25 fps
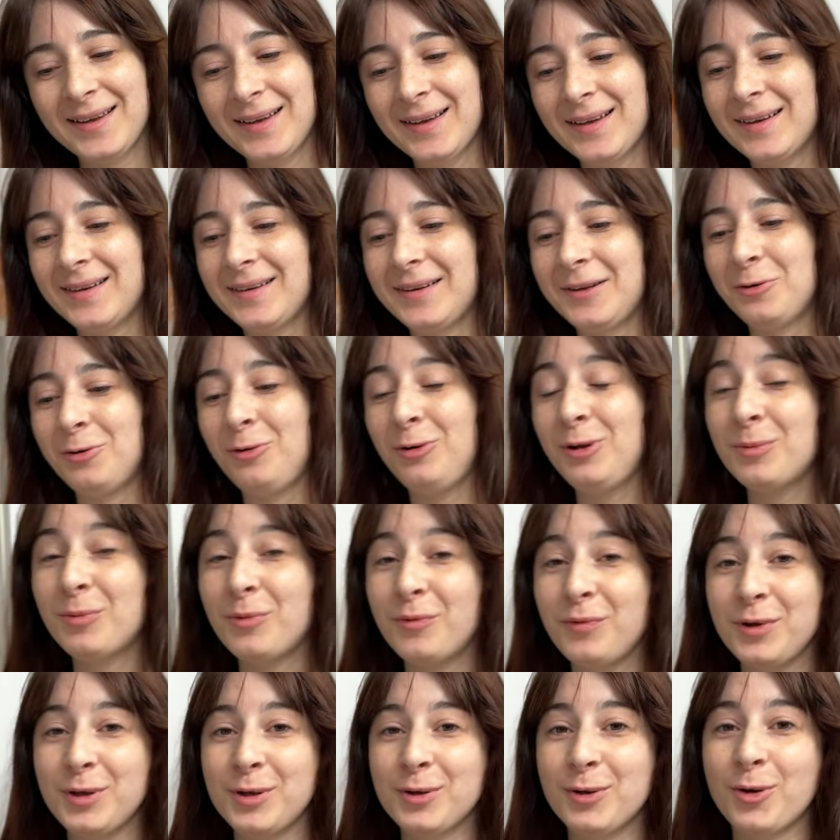Eh, L'ultimo
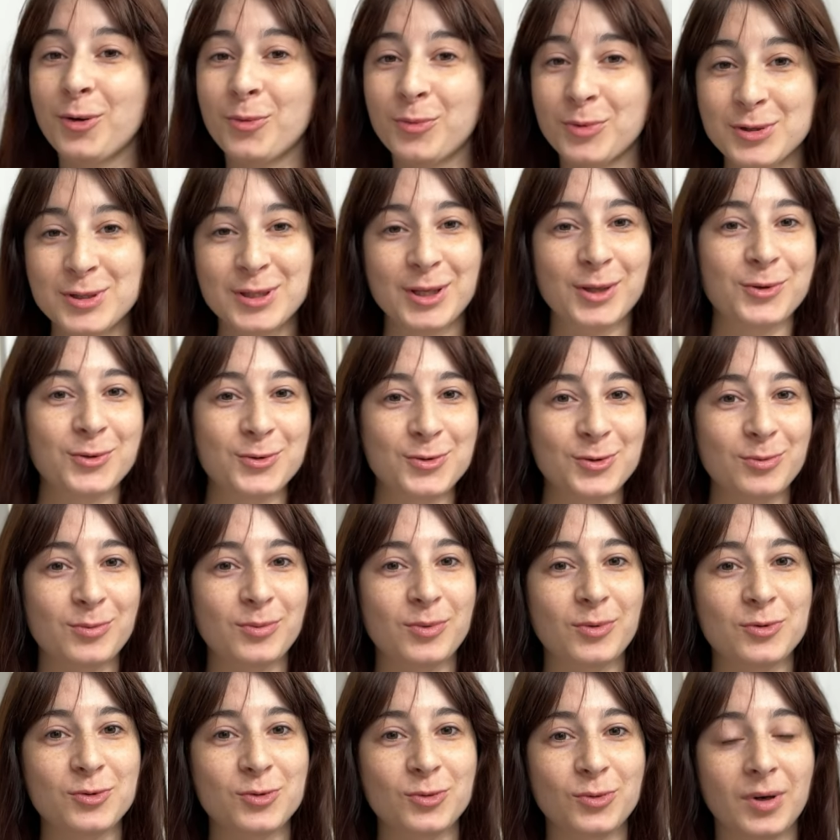video che ho postato sul,
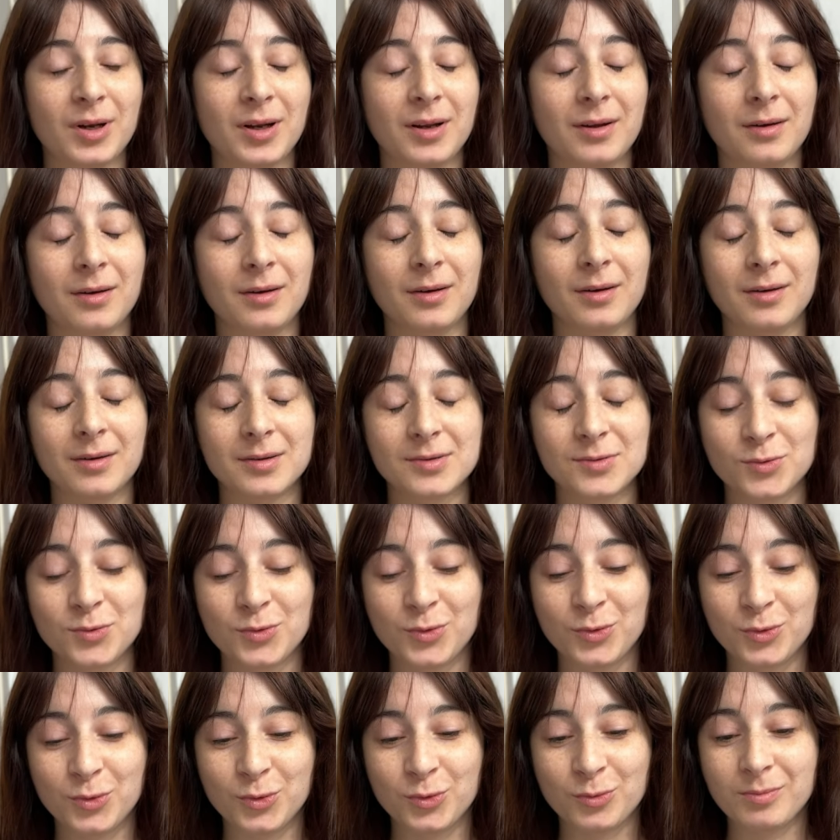sul, su
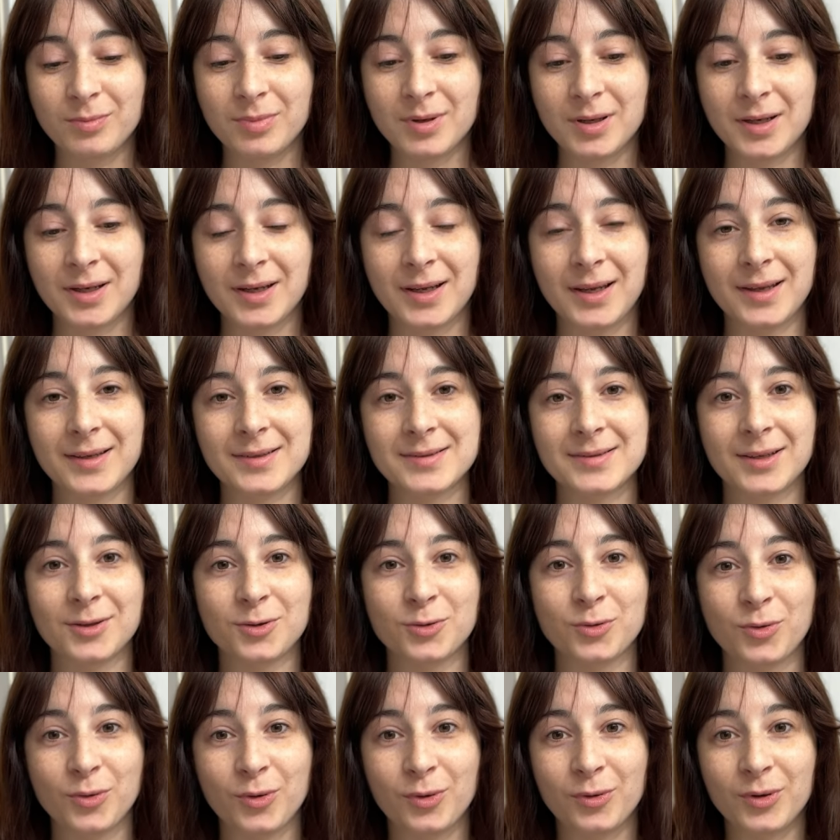YouTube è stato
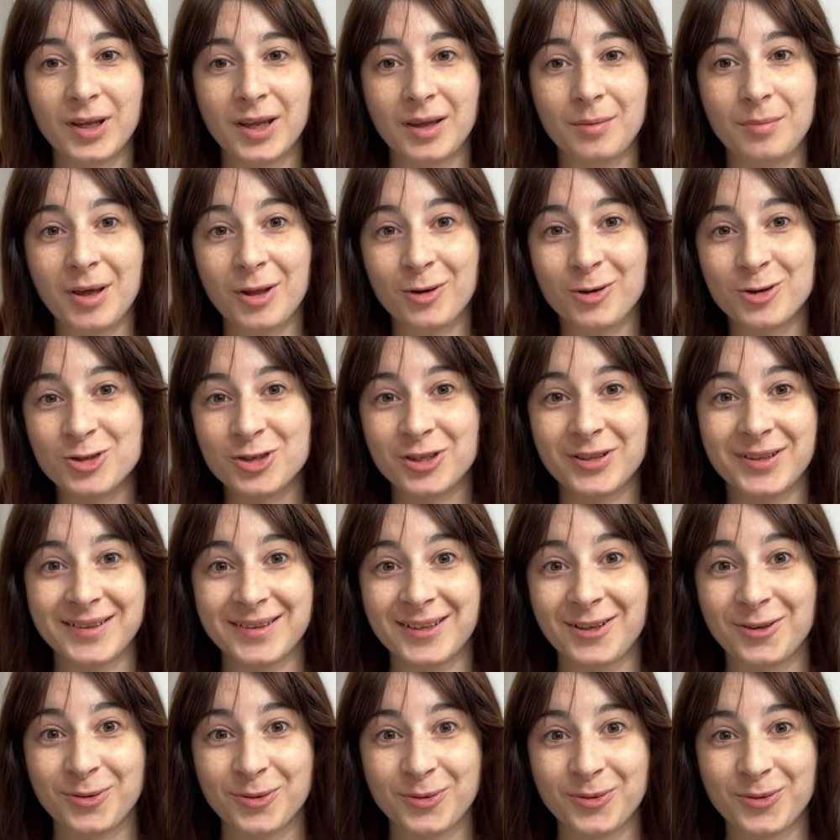quello che mi hanno accettato
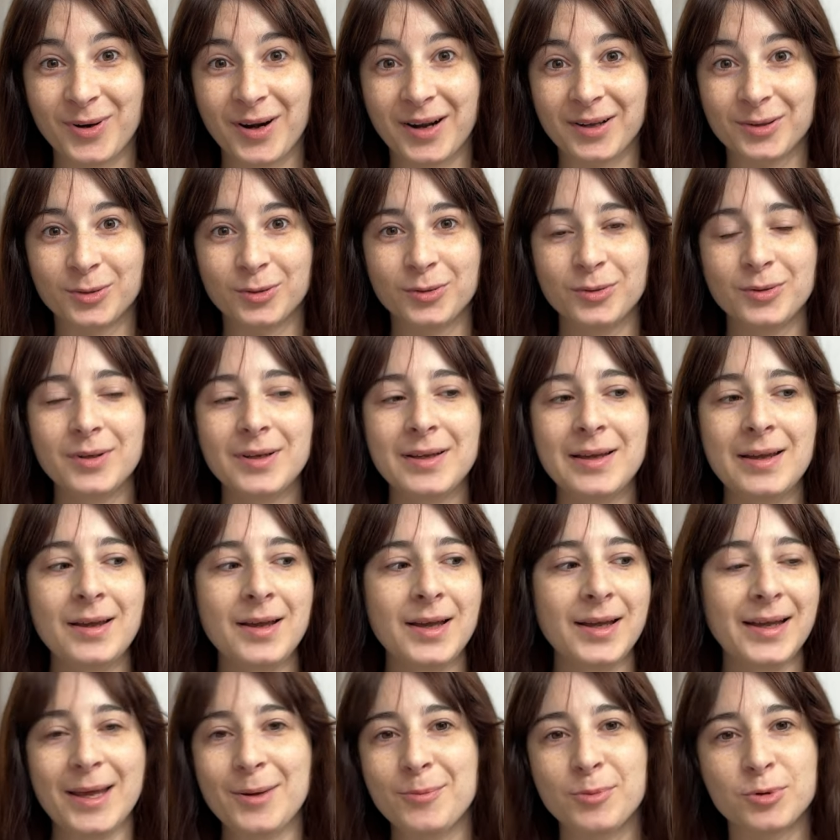al dottorato
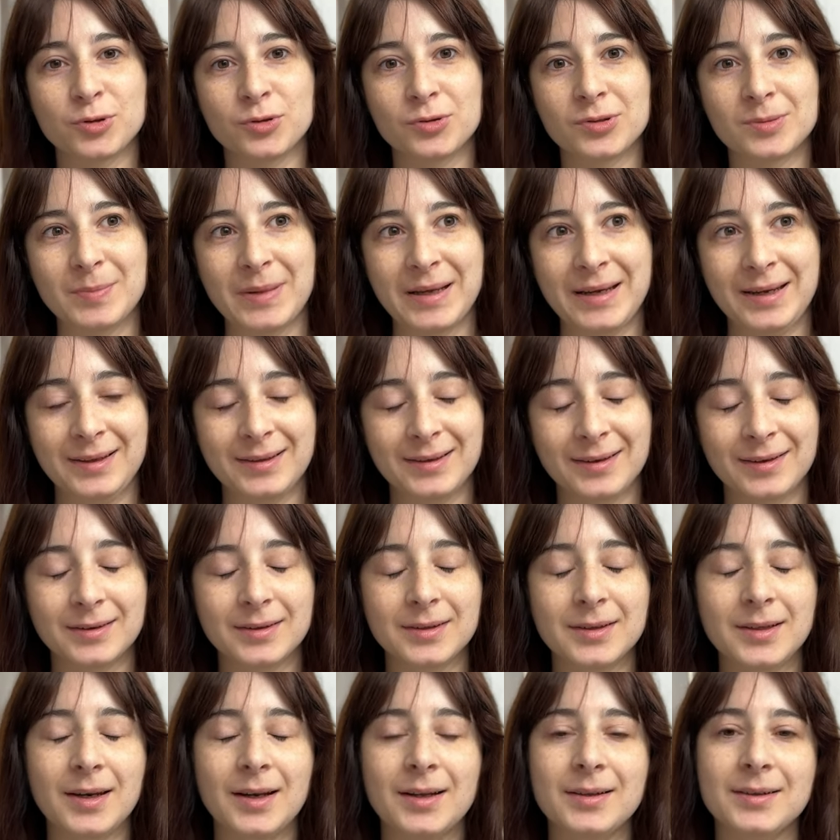e poi sono sparita.
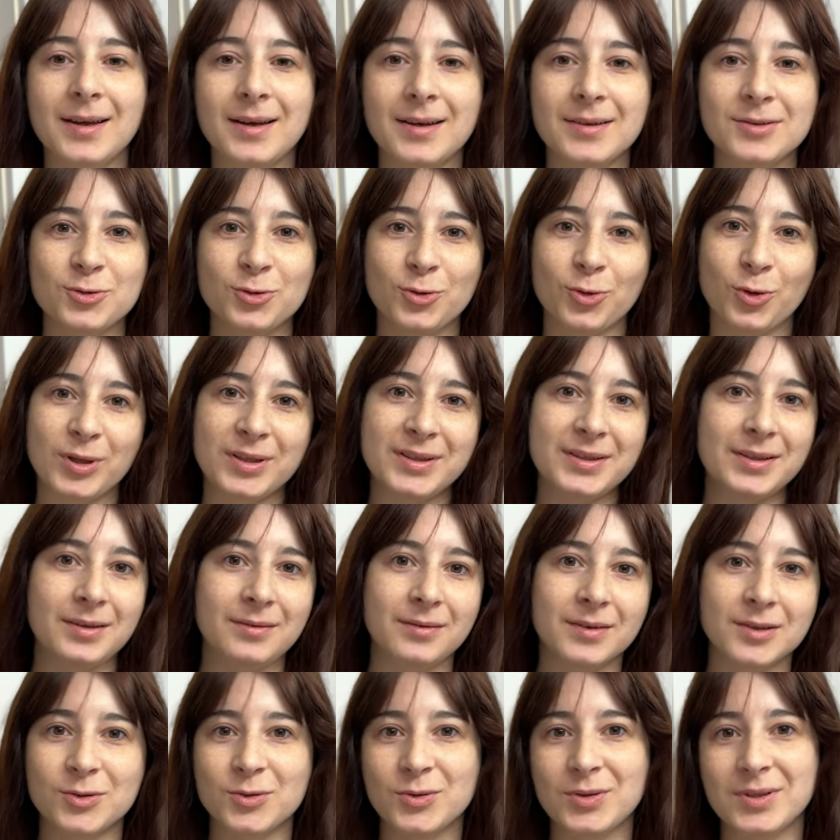In realtà sono
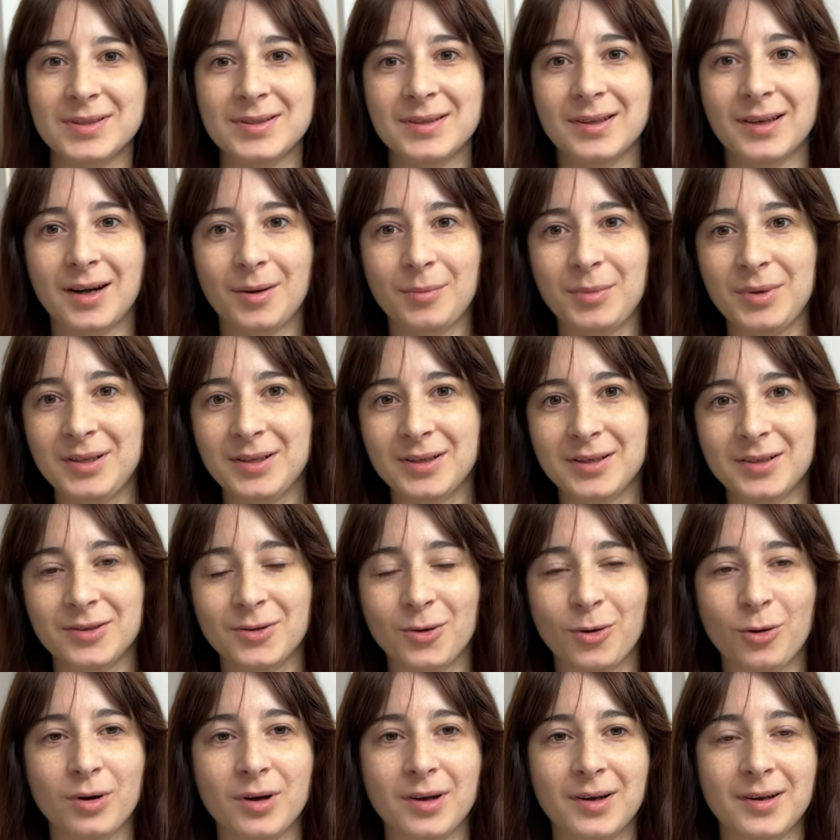attiva su Instagram e
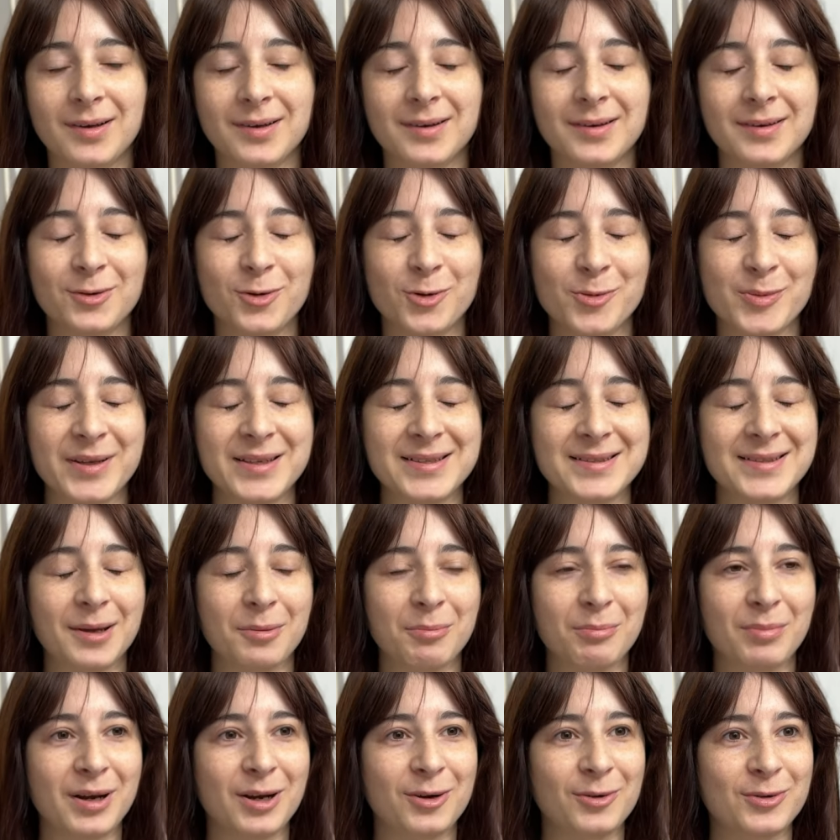TikTok come
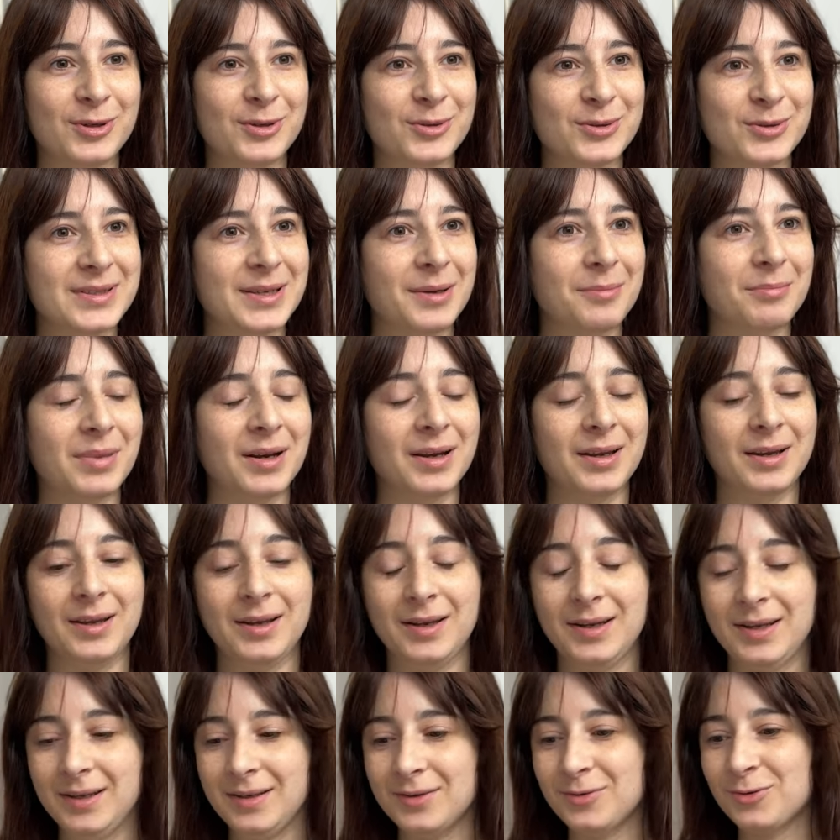sempre, lo dico sempre che
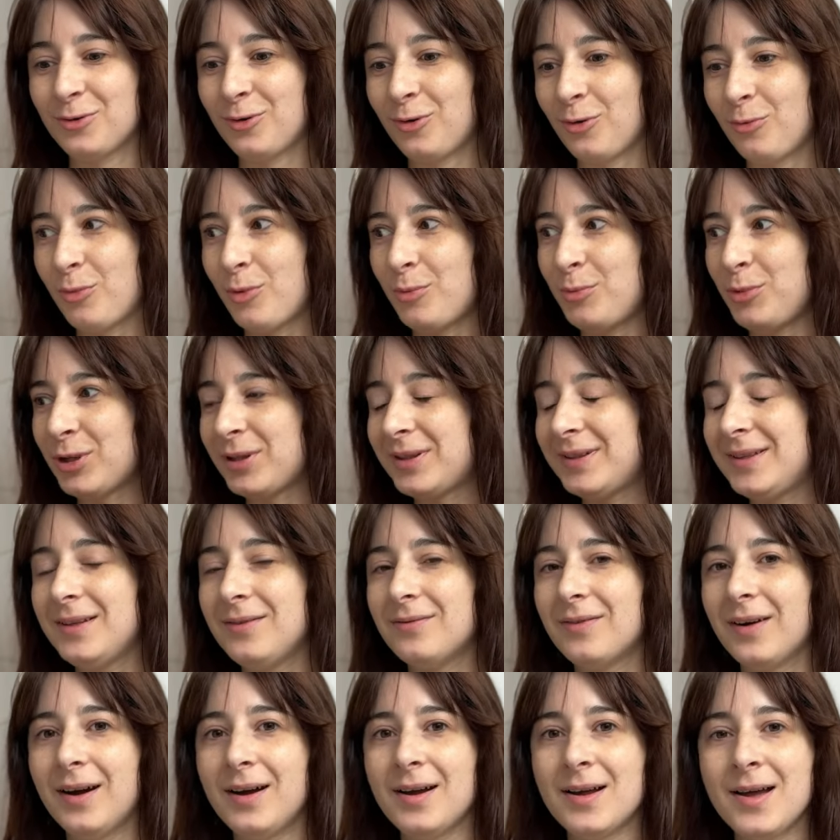lì sono un po' più
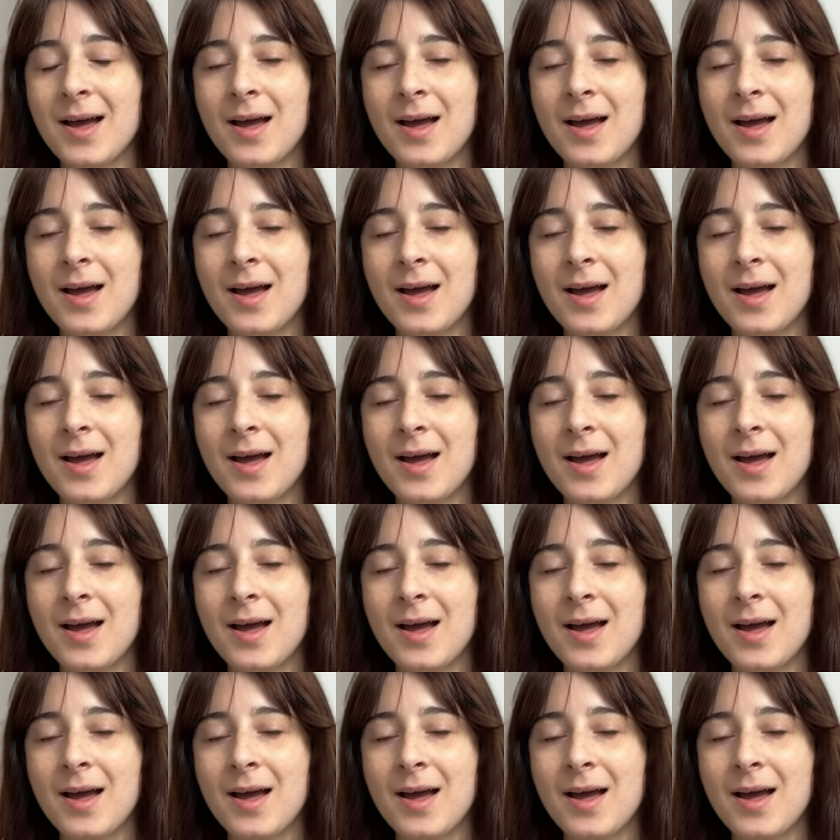attiva,